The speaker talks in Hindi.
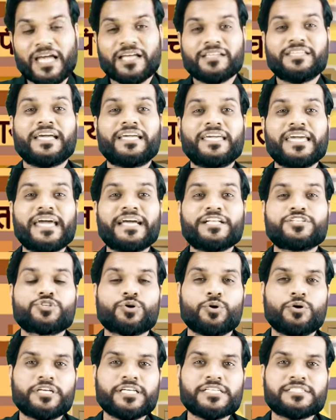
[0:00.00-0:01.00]
देखिए एक
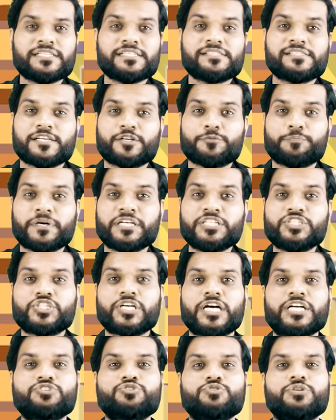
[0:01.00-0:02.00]
छोटे से सरपंच
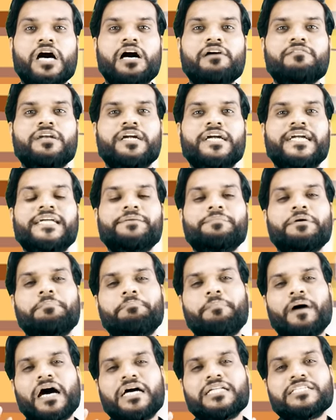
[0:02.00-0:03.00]
का चुनाव लड़ने में
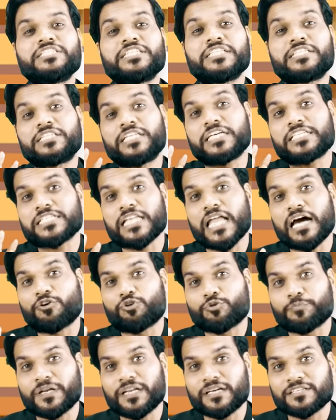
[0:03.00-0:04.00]
पांच से दस लाख
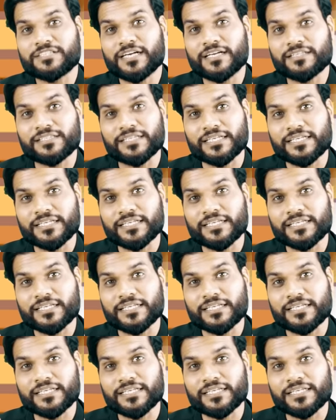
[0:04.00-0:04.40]
रुपए लग जाते